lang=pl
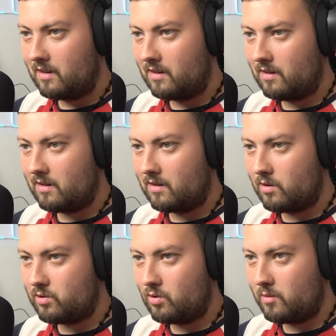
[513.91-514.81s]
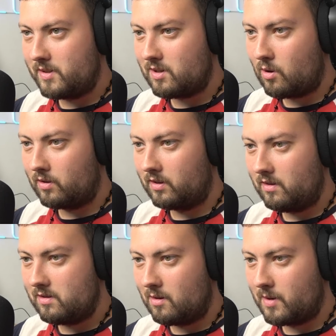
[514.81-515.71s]
O, gościu robi schody. No
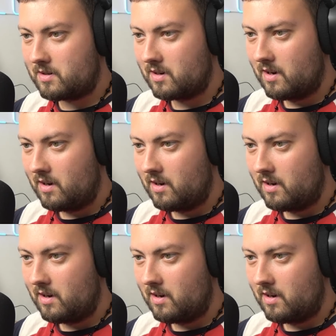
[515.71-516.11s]
i zobacz,